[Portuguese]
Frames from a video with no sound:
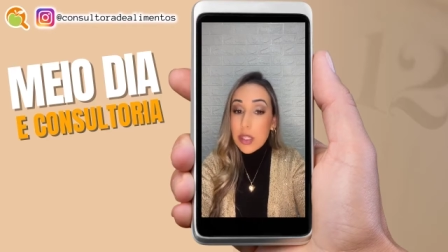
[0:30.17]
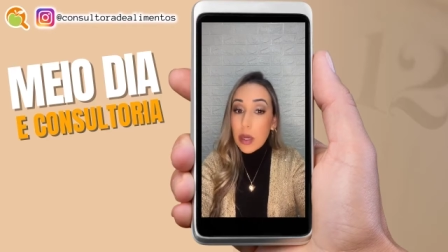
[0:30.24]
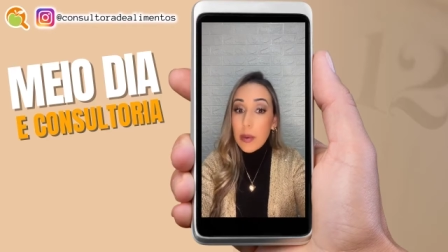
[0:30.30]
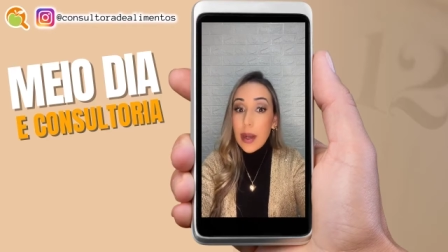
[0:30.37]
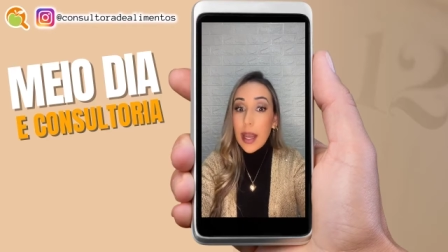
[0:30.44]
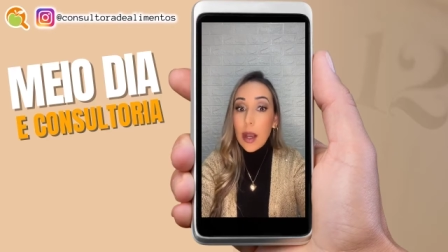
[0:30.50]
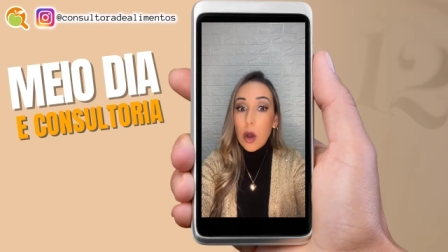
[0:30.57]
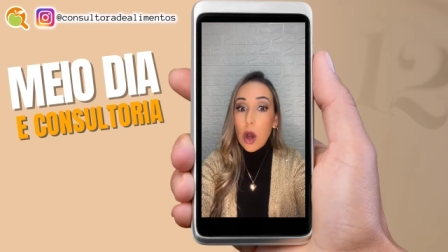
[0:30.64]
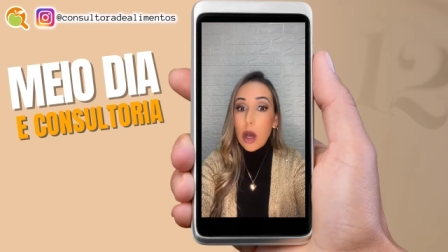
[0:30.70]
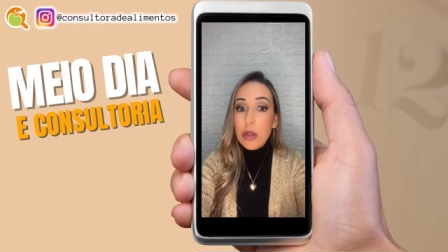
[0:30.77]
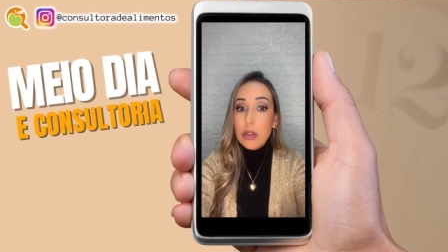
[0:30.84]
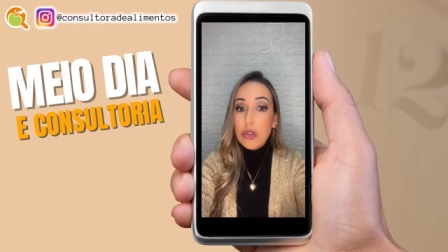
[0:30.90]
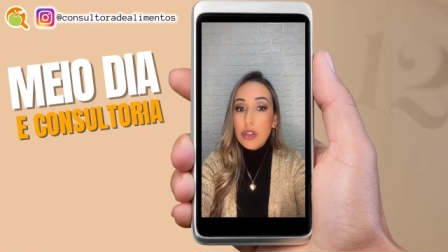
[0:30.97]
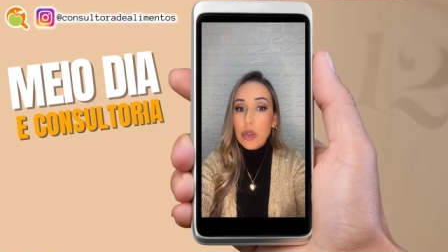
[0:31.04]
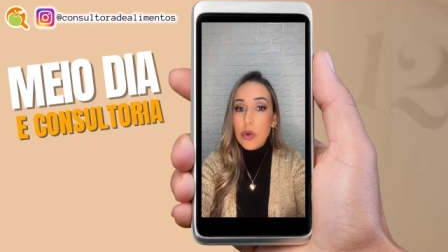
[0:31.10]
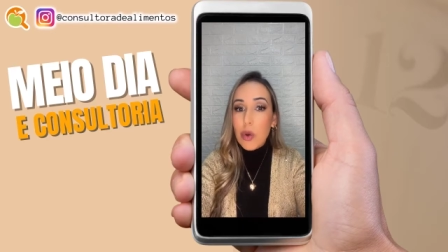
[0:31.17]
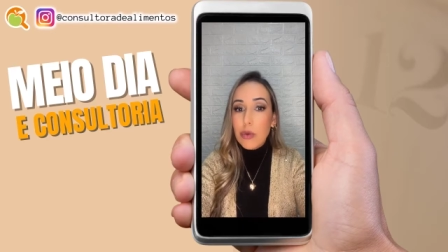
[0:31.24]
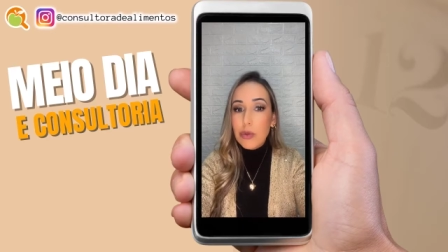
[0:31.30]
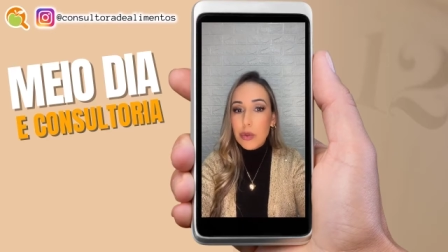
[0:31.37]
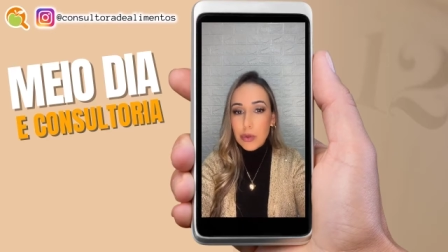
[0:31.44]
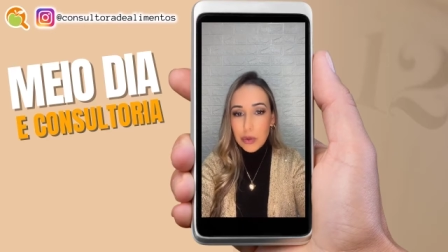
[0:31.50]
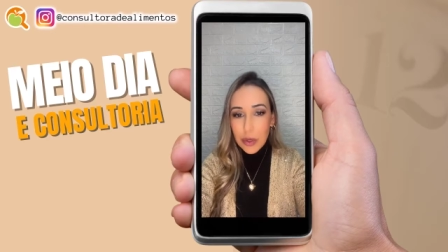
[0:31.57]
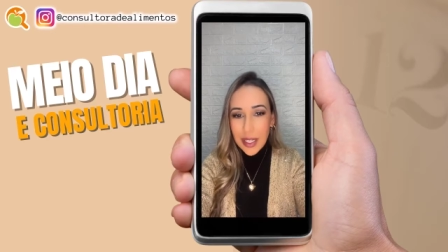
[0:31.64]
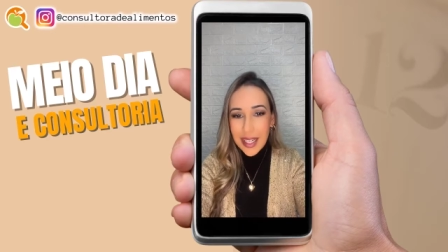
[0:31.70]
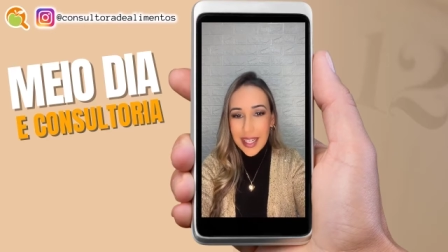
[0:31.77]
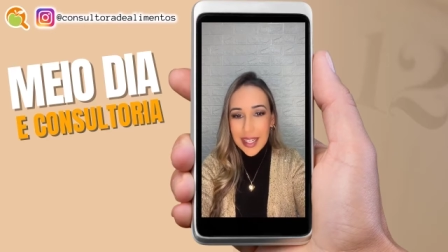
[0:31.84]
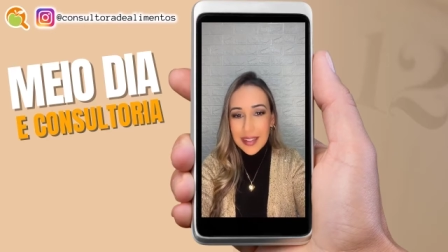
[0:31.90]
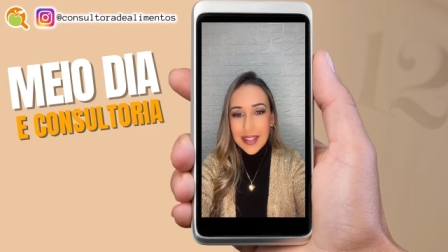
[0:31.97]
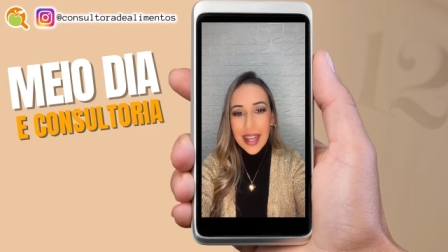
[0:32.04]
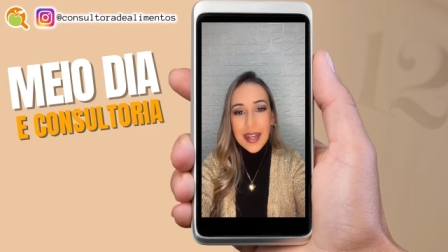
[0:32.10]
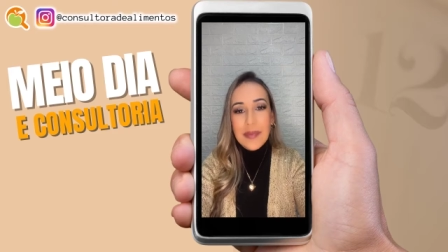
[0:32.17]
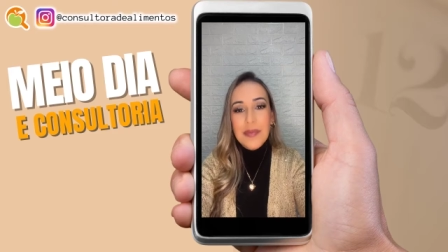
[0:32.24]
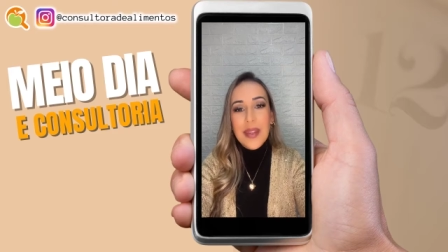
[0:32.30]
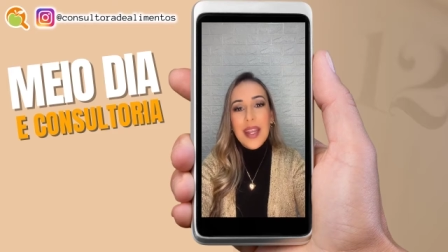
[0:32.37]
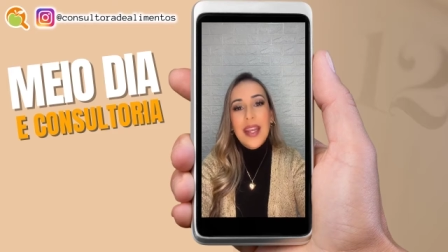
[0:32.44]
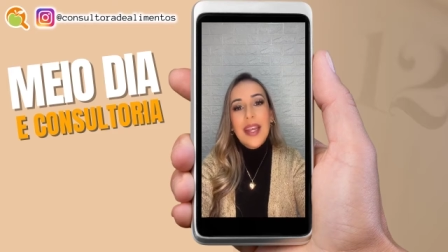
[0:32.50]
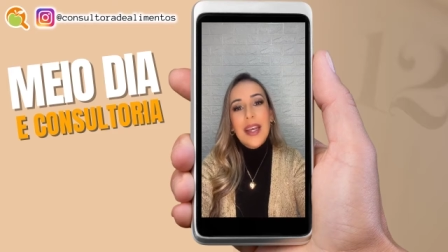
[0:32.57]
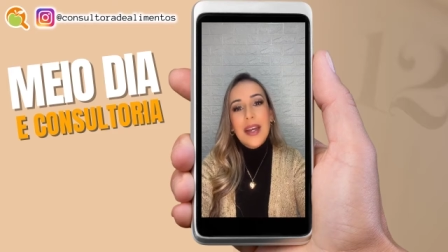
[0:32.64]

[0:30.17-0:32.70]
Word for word: o seu negócio de consultoria, né?